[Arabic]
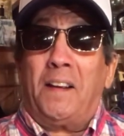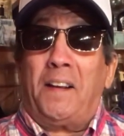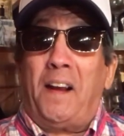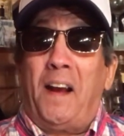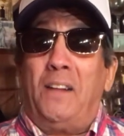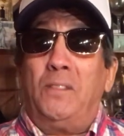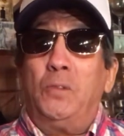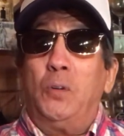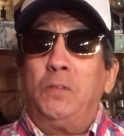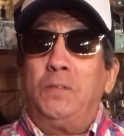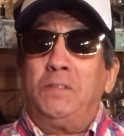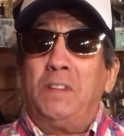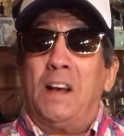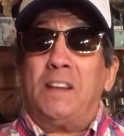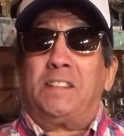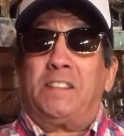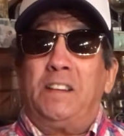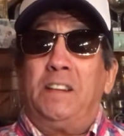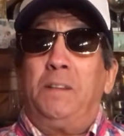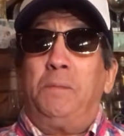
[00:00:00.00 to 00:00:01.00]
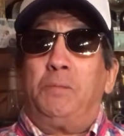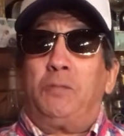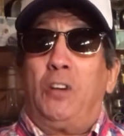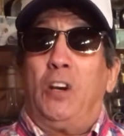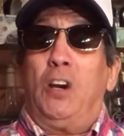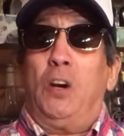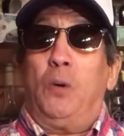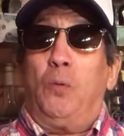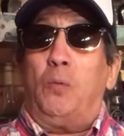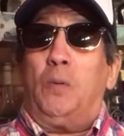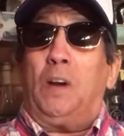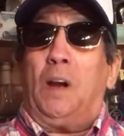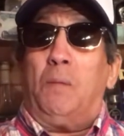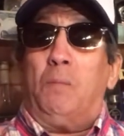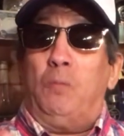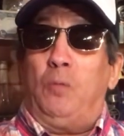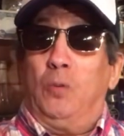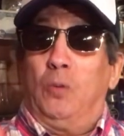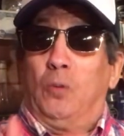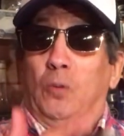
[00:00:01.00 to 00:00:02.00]
كانوا الناس يمشيو
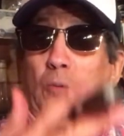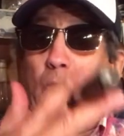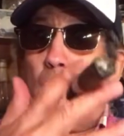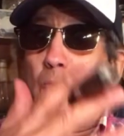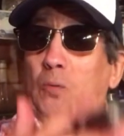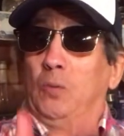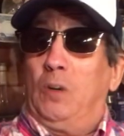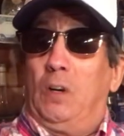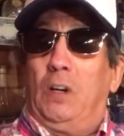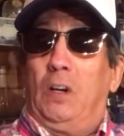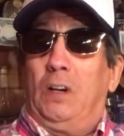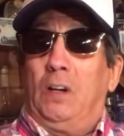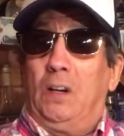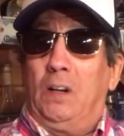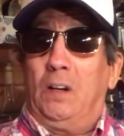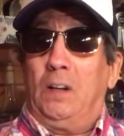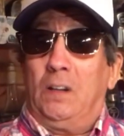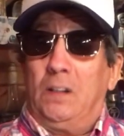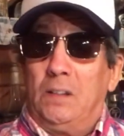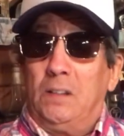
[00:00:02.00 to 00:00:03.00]
ويعملوا آه،